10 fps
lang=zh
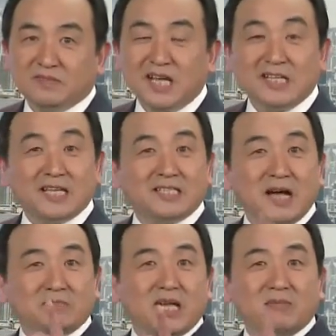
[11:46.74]
大家
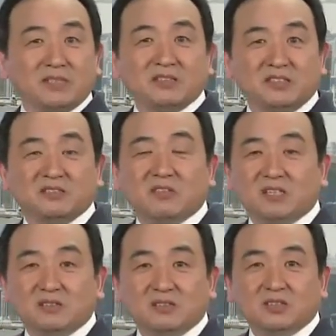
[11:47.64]
咂摸咂摸这滋味
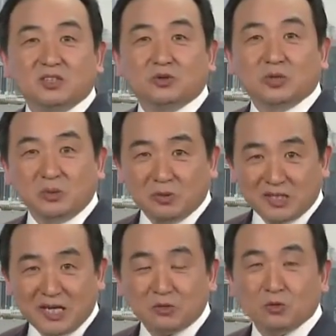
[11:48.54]
所以我
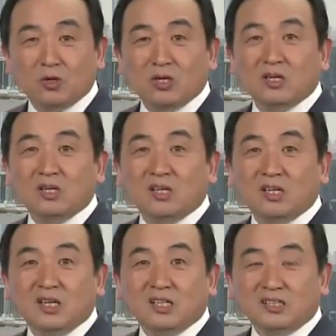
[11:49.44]
才说，
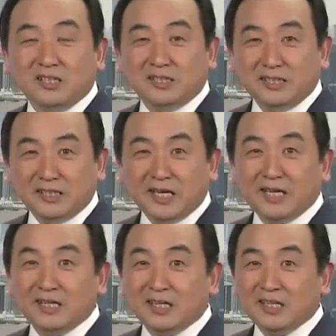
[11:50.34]
你今
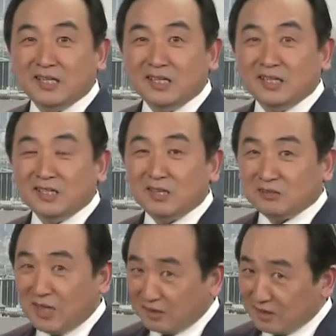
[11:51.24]
天
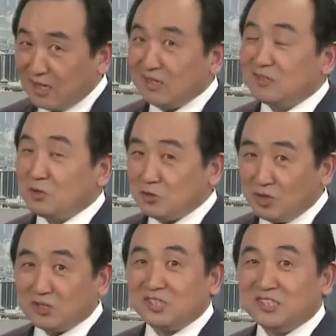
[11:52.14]
要等着，要
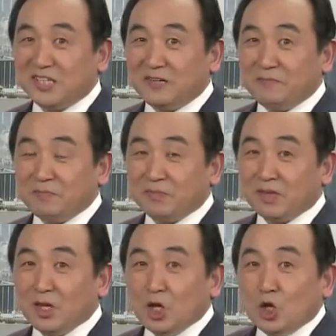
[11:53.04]
需要时间。
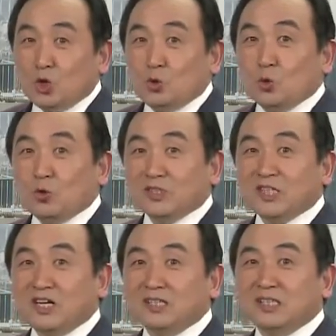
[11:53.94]
如果
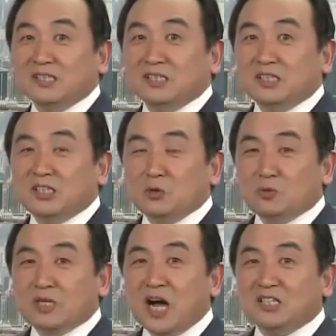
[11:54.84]
曾经周
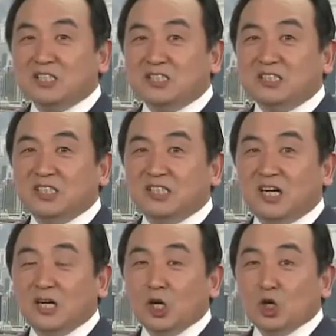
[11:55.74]
永康时期
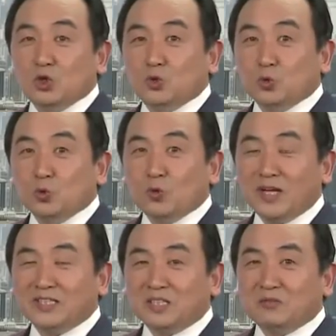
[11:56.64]
的。主
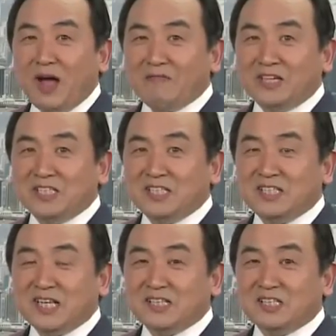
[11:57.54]
管政法委
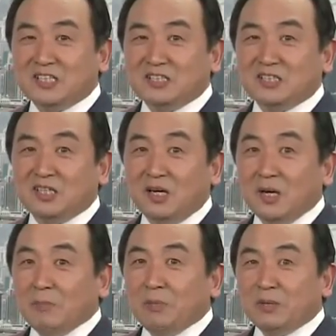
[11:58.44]
期间的政策
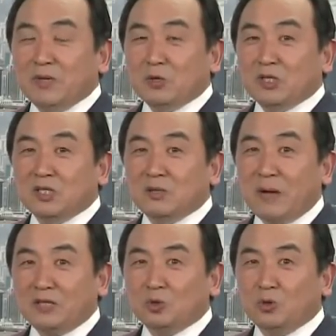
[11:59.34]
并没有和
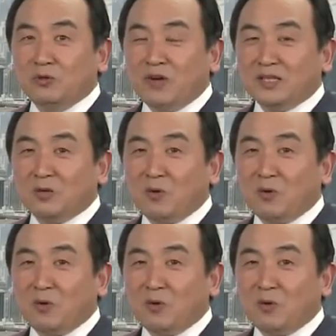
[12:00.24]
盘推翻